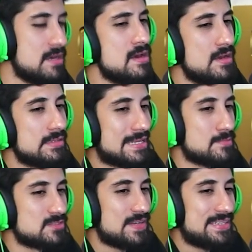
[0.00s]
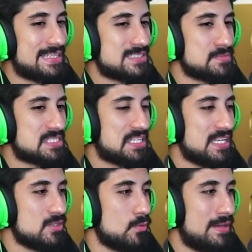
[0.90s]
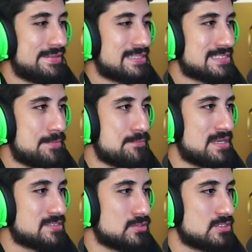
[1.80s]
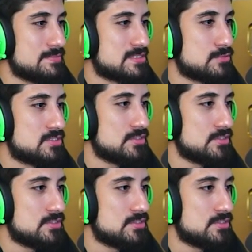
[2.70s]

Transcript: Tenemos fantasmas aquí dando vueltas. No, hombre, esto es nomás cuestión